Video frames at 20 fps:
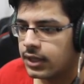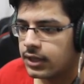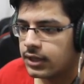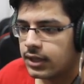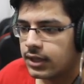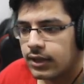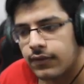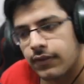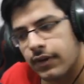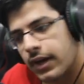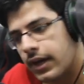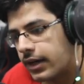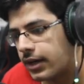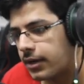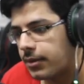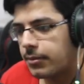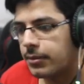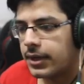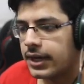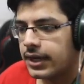तलवार
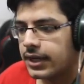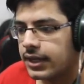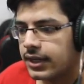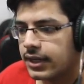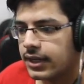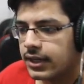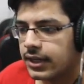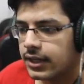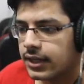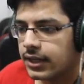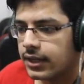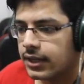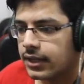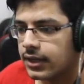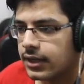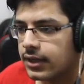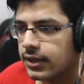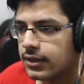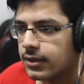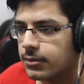हम रेडी रखेंगे
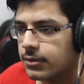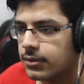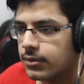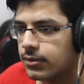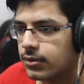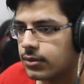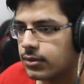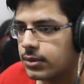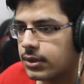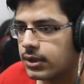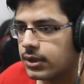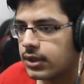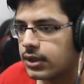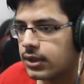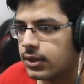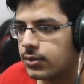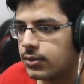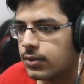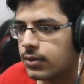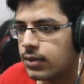इनकेस हमें ज़रूरत पड़ती
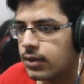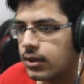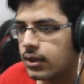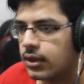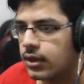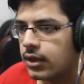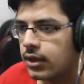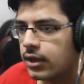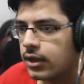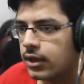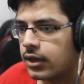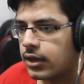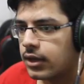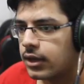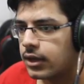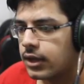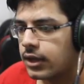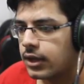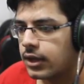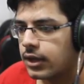है तो अल्लाह
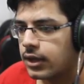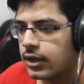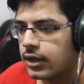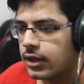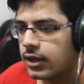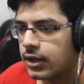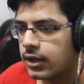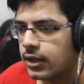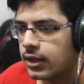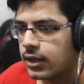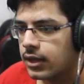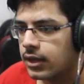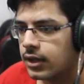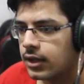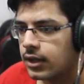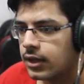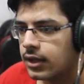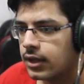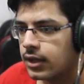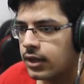खैर
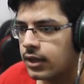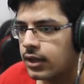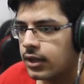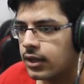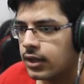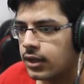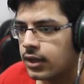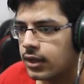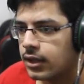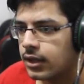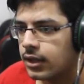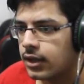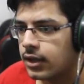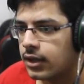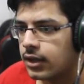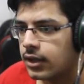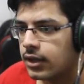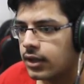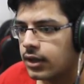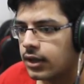
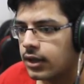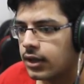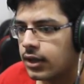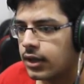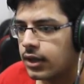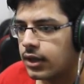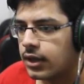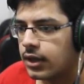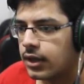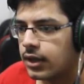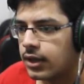अल्लाह खैर